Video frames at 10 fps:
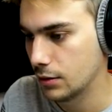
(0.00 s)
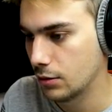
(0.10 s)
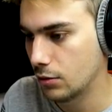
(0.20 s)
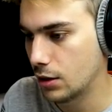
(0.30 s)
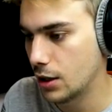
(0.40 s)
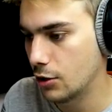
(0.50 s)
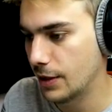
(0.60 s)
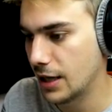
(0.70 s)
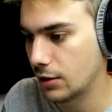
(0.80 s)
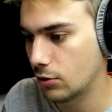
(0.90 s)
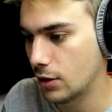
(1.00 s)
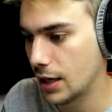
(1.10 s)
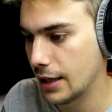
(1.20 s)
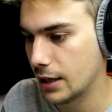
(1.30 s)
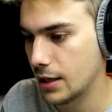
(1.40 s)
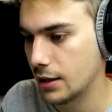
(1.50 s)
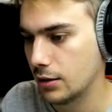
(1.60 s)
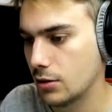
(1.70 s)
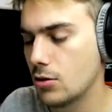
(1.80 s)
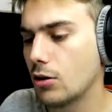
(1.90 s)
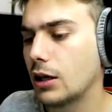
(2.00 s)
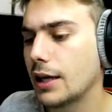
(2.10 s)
No quiero pelear con nadie No